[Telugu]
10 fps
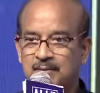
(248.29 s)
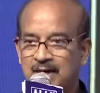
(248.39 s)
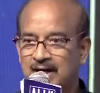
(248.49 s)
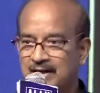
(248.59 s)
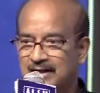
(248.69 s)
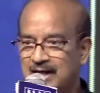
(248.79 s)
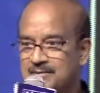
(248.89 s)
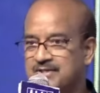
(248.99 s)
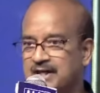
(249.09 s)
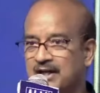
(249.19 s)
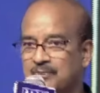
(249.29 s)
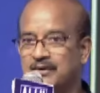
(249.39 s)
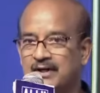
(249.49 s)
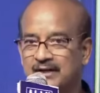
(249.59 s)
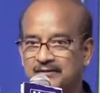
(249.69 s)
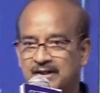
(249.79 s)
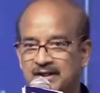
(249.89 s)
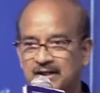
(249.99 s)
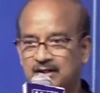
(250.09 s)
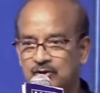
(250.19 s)
మా రామ్ చరణ్ అభిమానులు
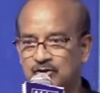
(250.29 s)
అందరికీ నా